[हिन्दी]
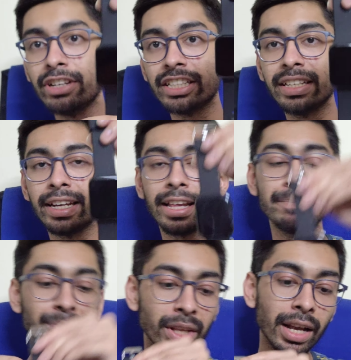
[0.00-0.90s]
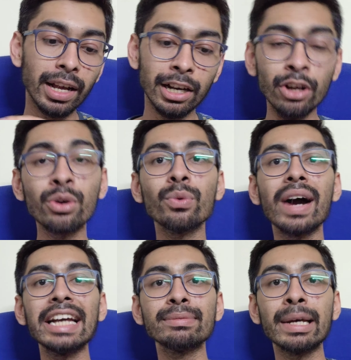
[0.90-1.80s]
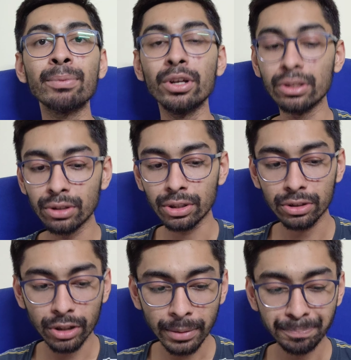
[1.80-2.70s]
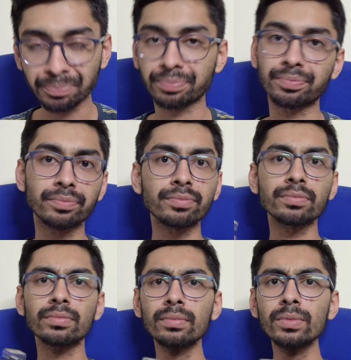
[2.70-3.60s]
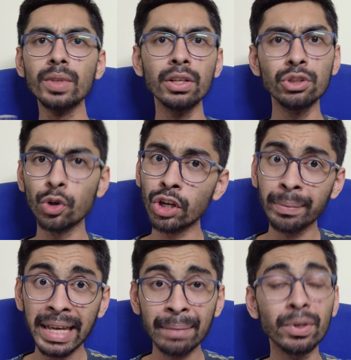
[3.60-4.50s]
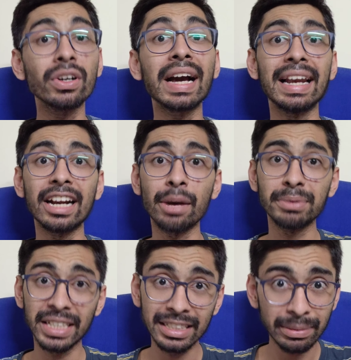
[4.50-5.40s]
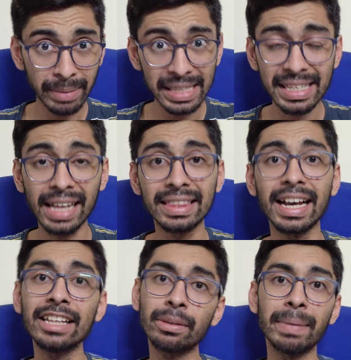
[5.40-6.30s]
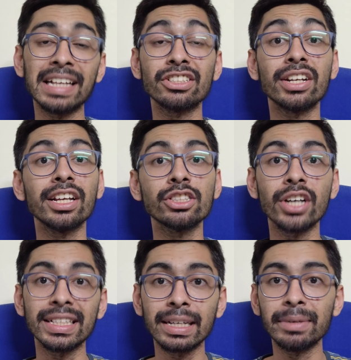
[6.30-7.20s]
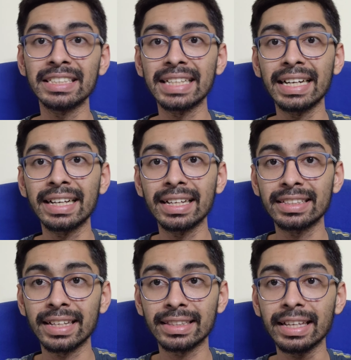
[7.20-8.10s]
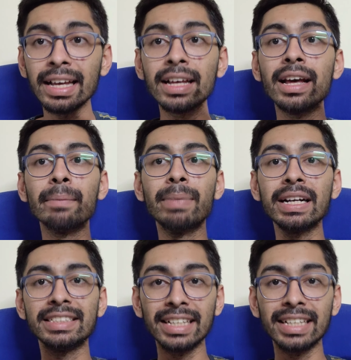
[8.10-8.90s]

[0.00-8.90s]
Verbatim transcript: विजनरी लुक वाइज मैं बोलूं दोस्तों दोनों में हमको कलर ऑप्शंस मिल जाता है तो बेस्ड ऑन योर चॉइस आप डिसाइड कर सकते हैं बट